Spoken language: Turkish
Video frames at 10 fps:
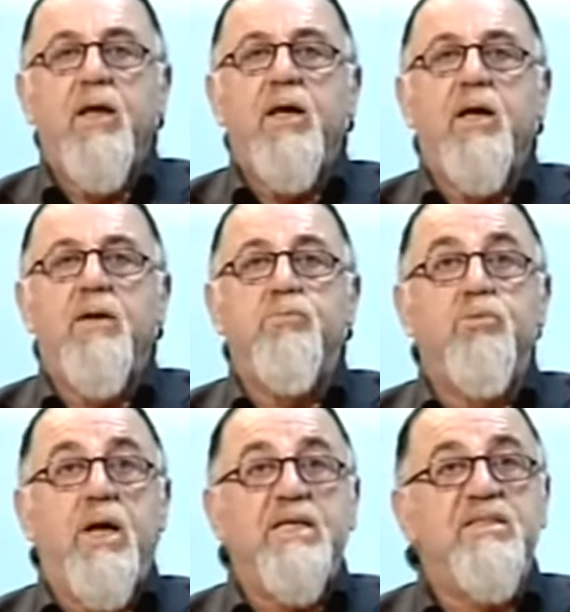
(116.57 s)
Ee,
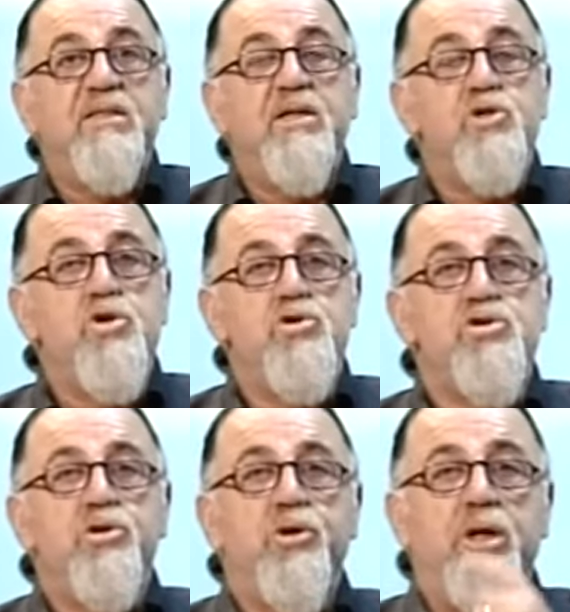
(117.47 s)
bu aslında çok
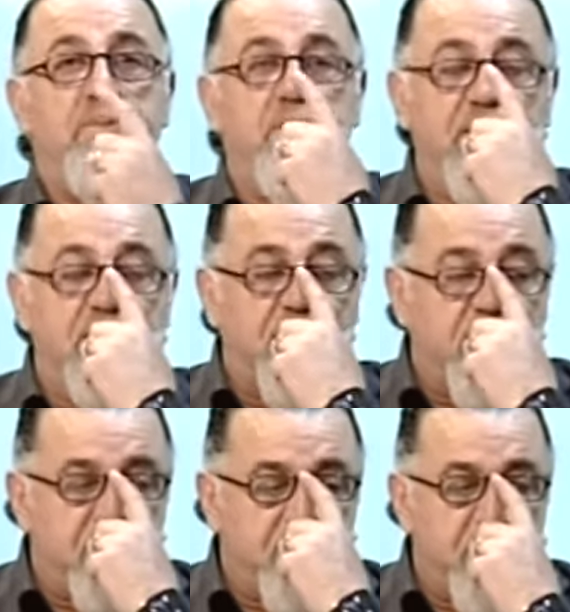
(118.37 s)
çok önemli bir
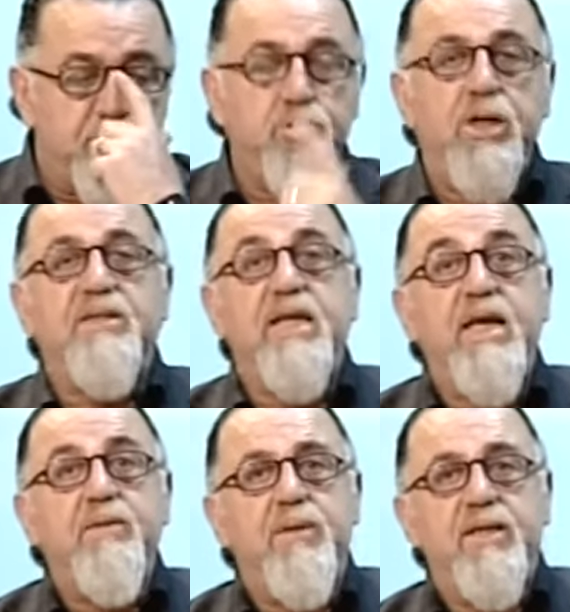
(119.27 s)
davadır. Ben buna
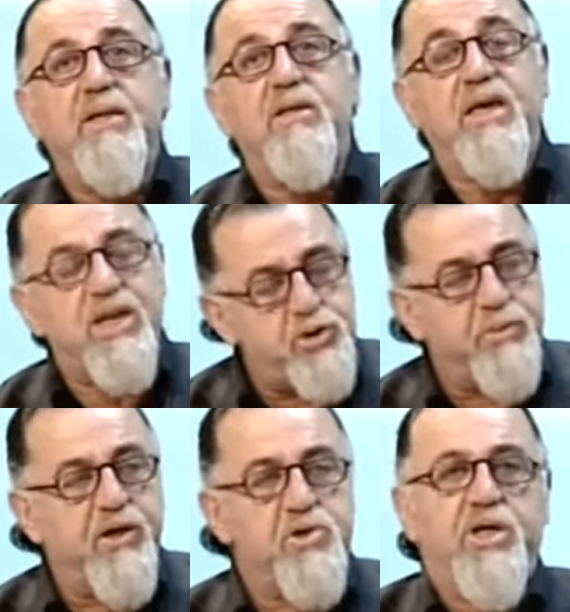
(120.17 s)
değinmeden
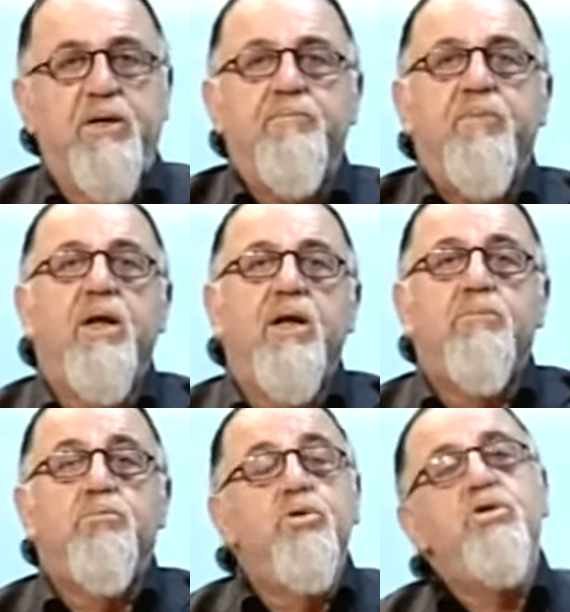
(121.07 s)
geçmeyeceğim
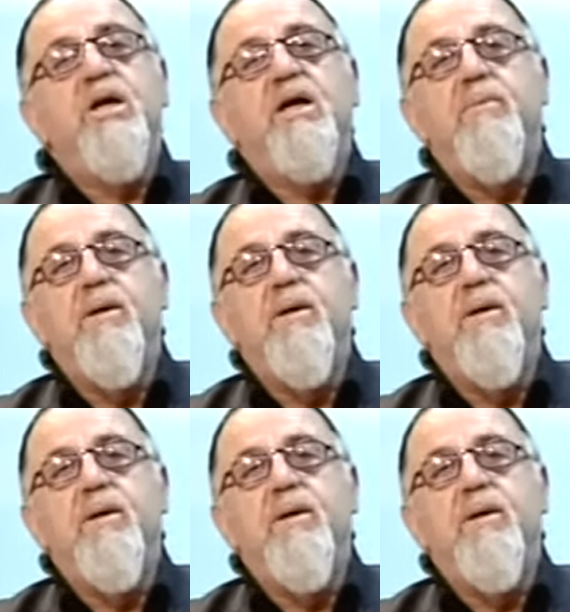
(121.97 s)
mutlaka ama